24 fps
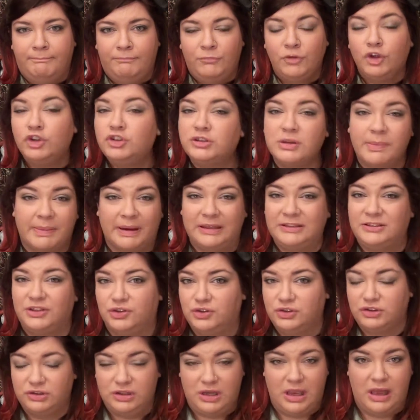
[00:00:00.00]
non saprei se
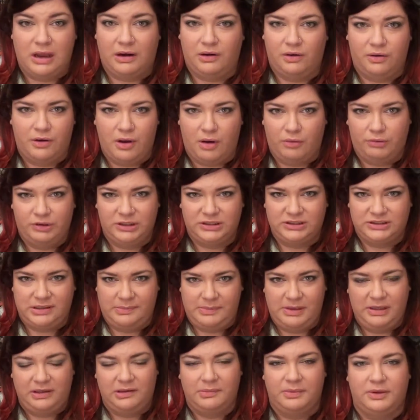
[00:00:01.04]
consigliarlo o no
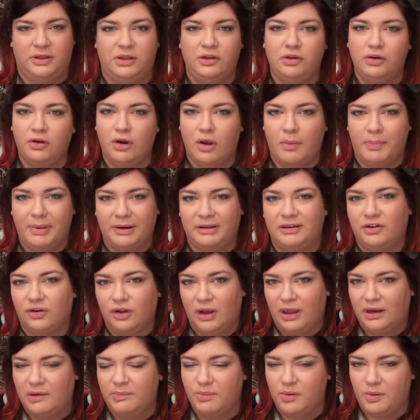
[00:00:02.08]
onestamente perché io non ho
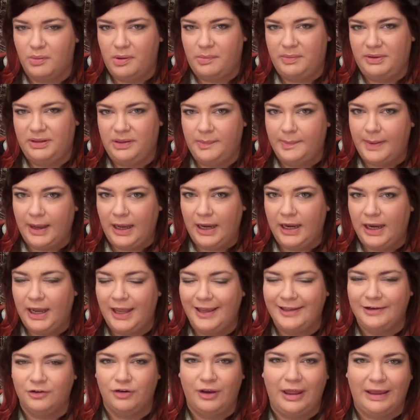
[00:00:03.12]
particolari problemi di pelle
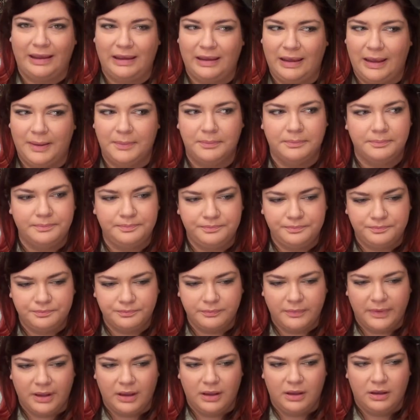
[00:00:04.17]
e non è che
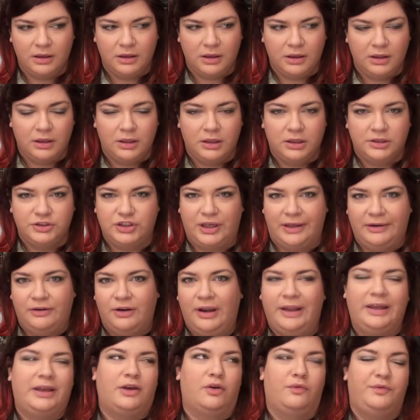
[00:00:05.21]
cioè
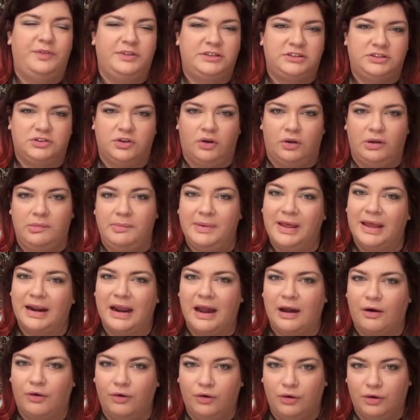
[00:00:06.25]
non è che ho visto il
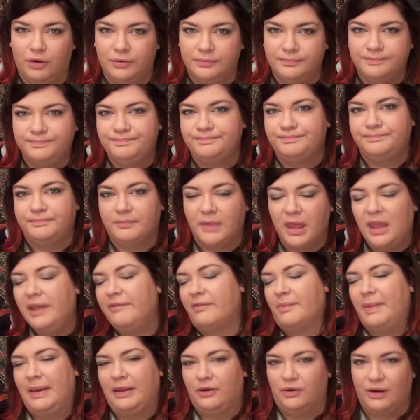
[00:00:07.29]
miracolo e
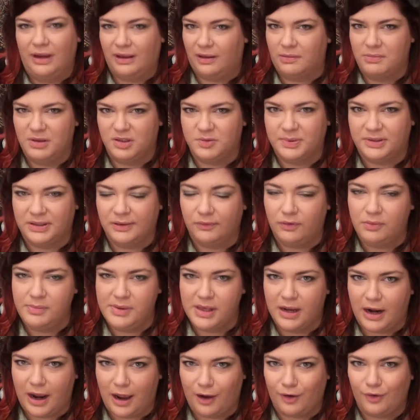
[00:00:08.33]
vabbè non è che mi aspettavo il
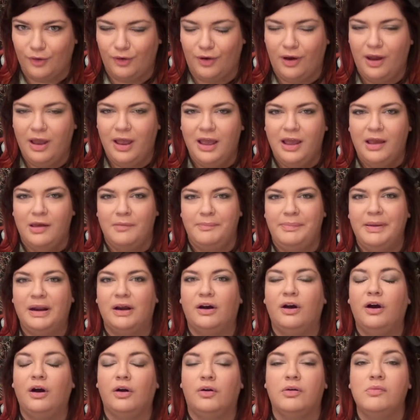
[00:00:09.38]
miracolo
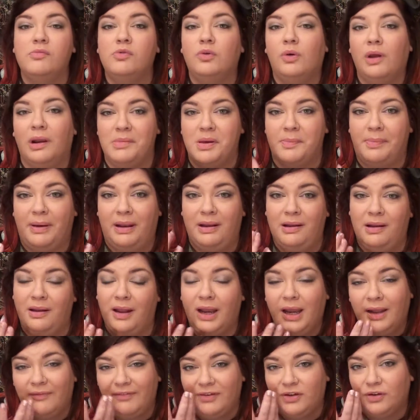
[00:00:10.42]
però comunque la mia pelle
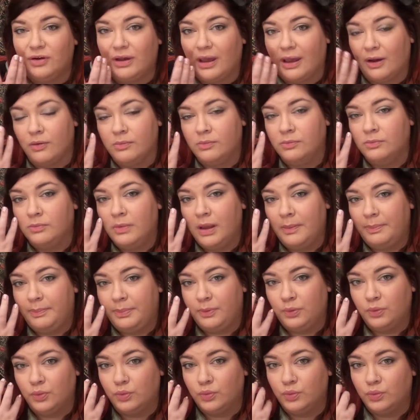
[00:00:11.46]
la vedo che è, è
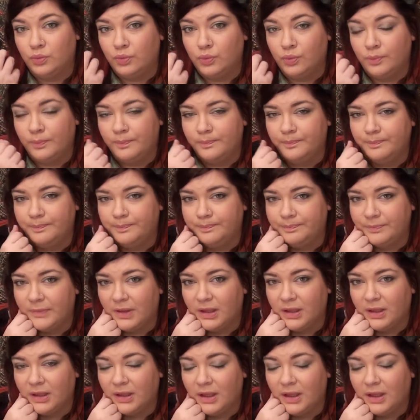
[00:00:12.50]
più mm,